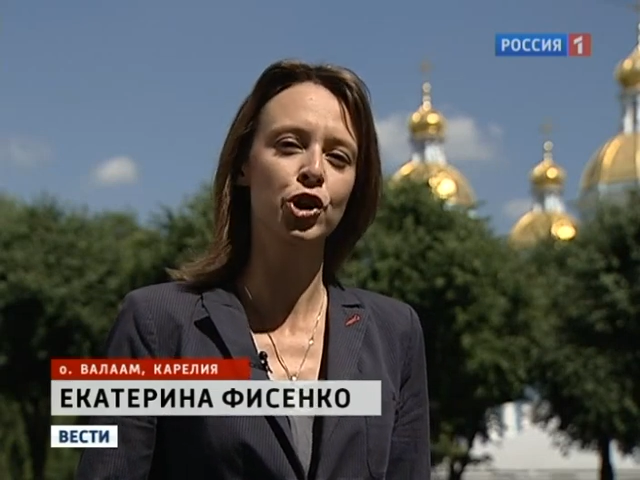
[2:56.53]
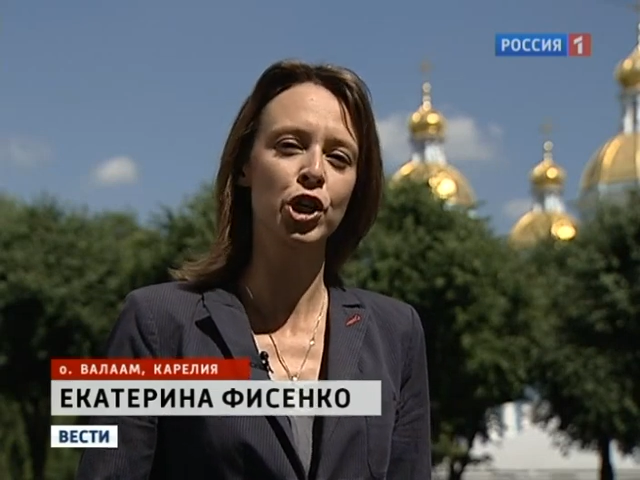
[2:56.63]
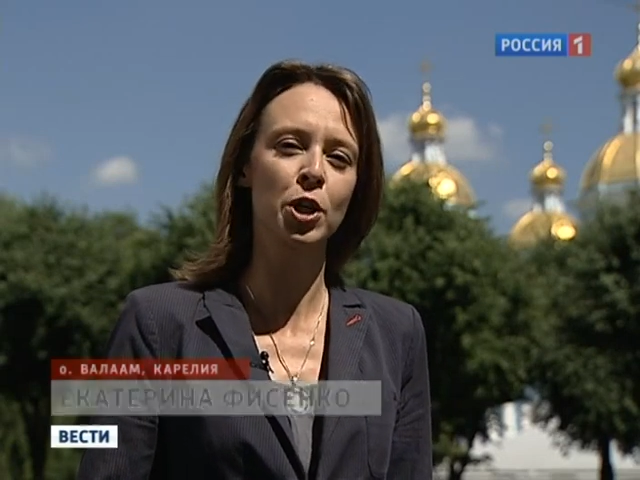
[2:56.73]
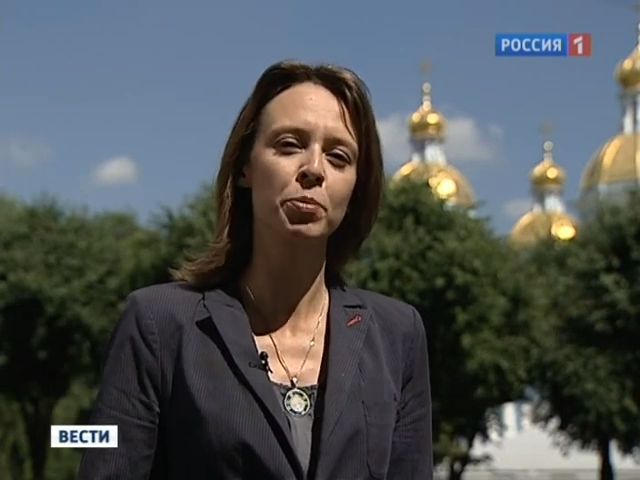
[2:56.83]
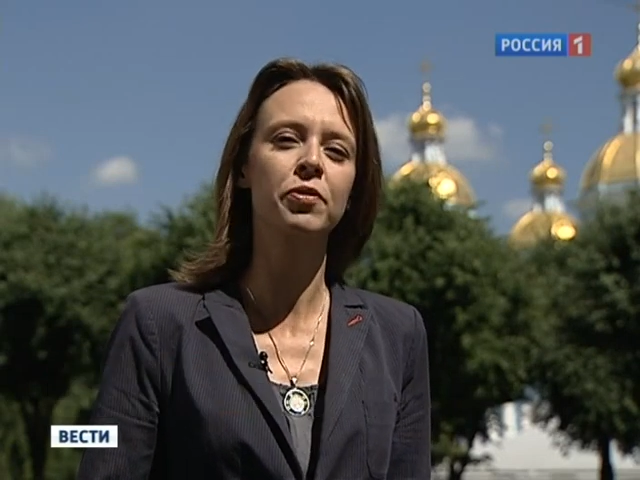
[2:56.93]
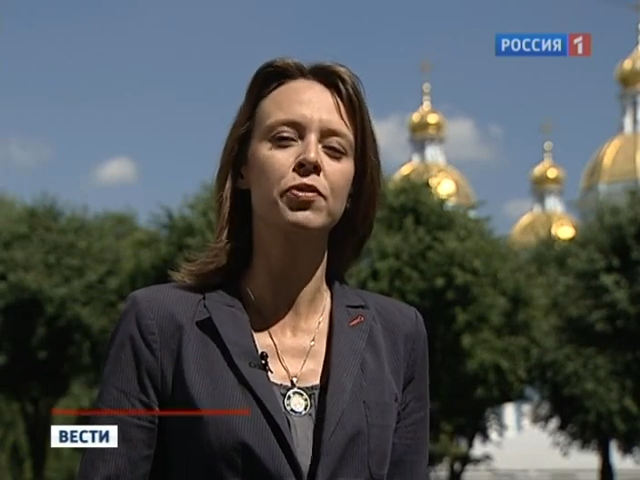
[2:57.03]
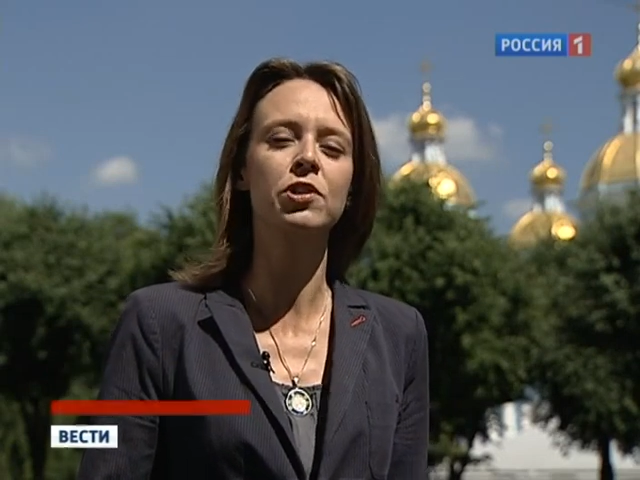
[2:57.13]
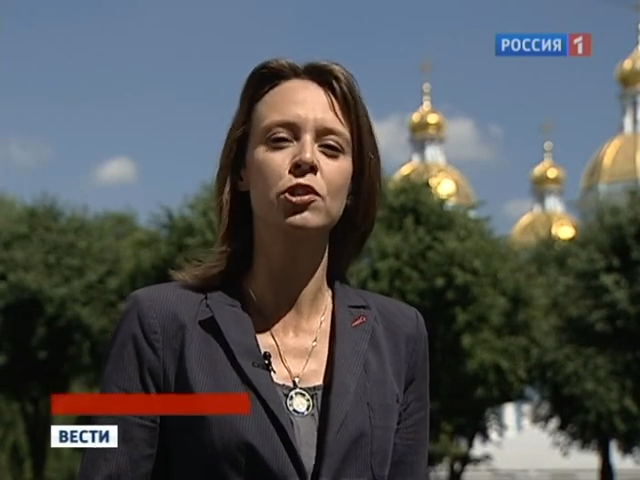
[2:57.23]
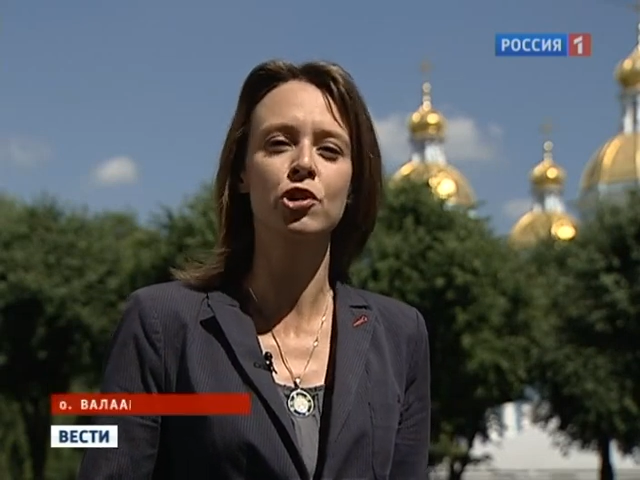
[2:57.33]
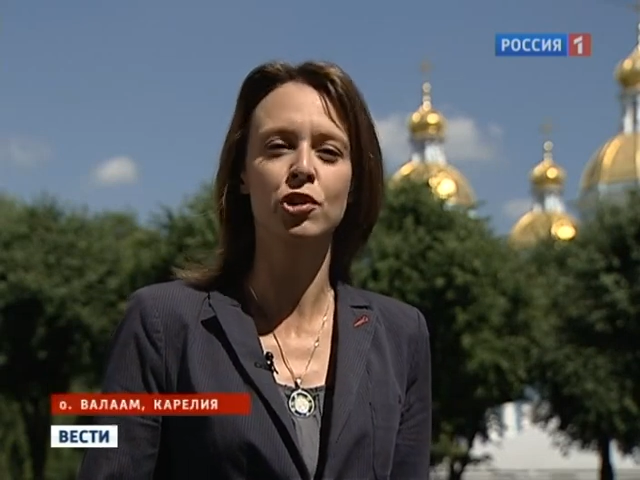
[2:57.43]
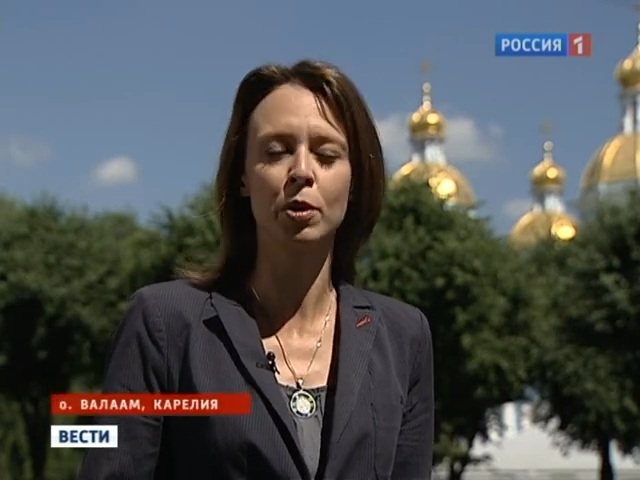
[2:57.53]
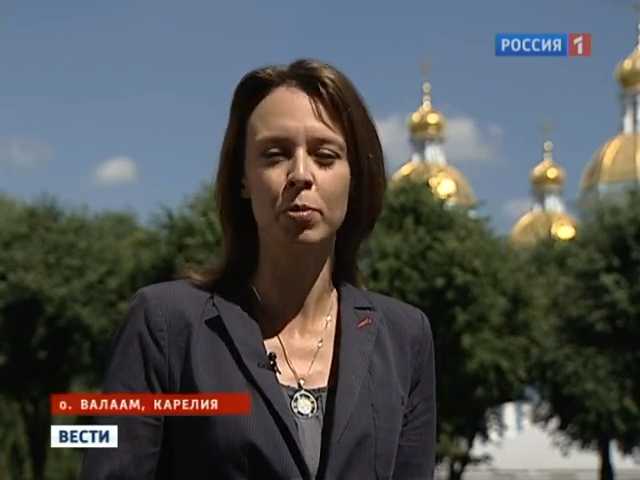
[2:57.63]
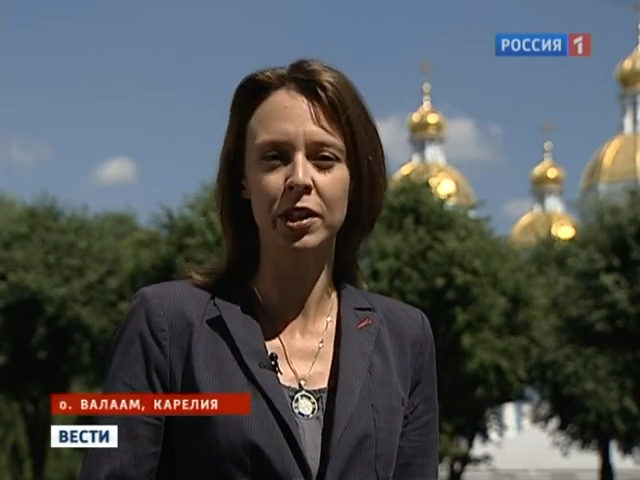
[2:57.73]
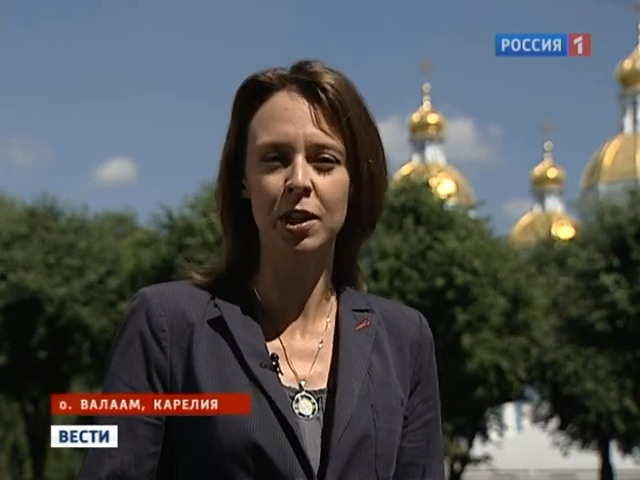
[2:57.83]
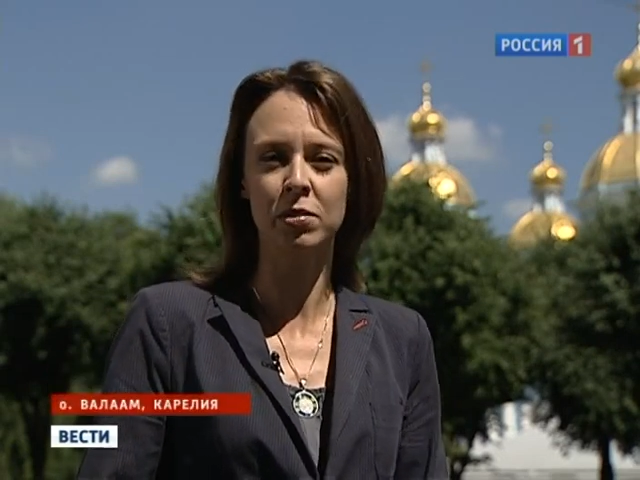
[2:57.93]
решением их
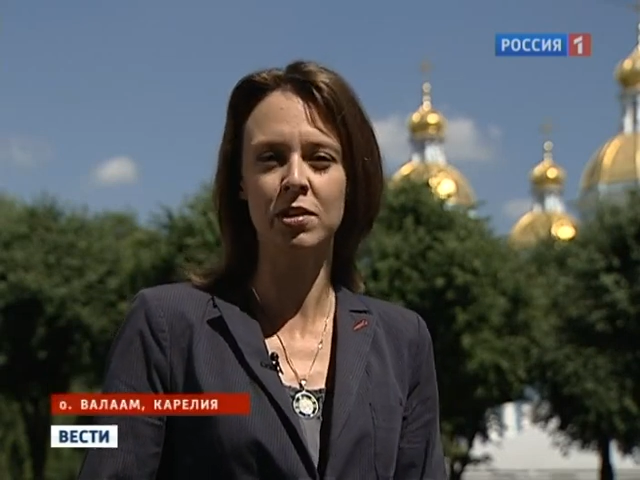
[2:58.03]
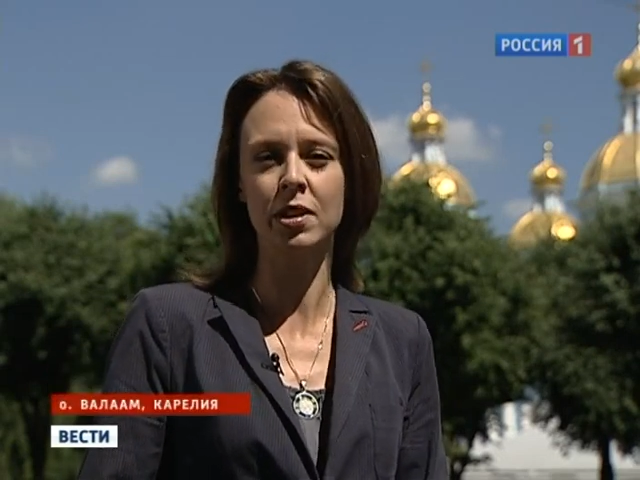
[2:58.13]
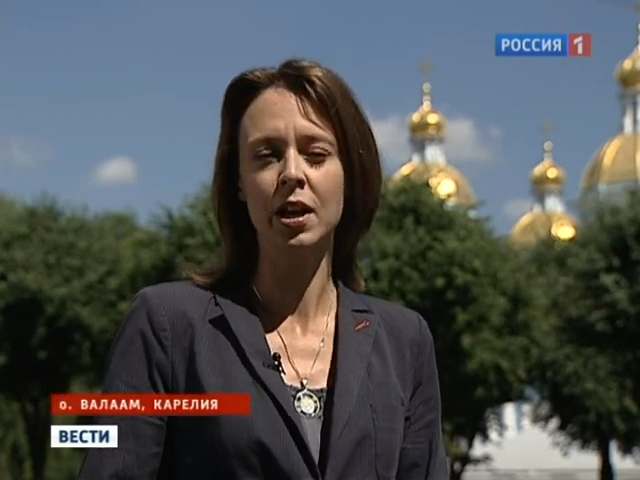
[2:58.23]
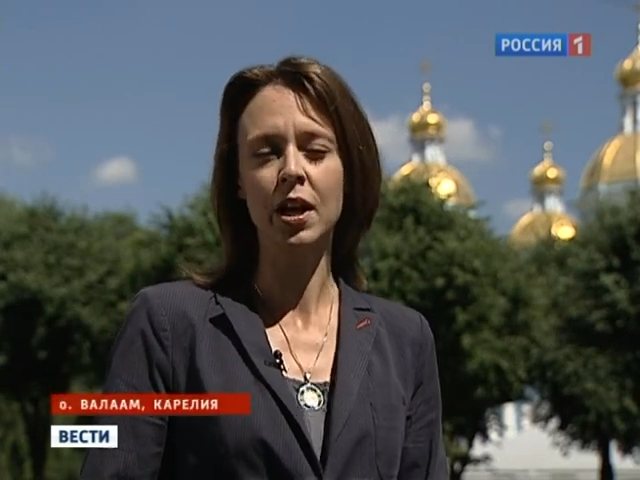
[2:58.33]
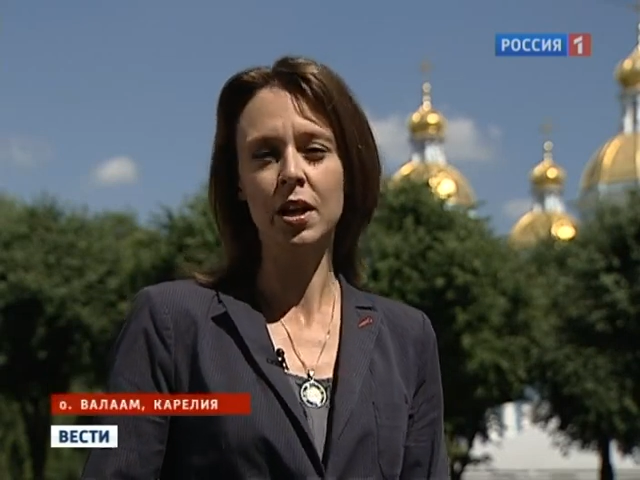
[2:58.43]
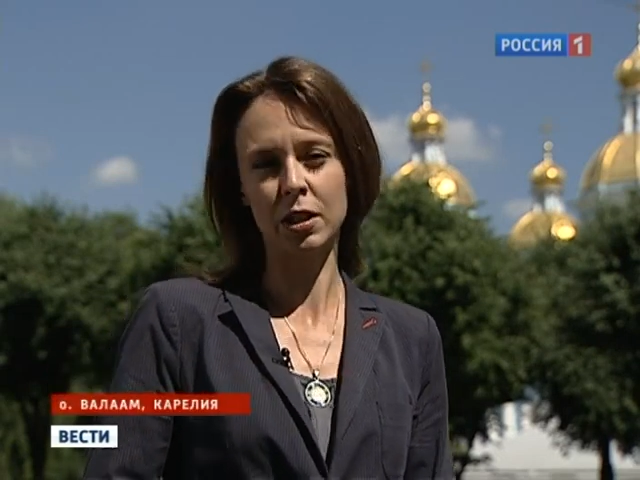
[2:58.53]
физических потребностей.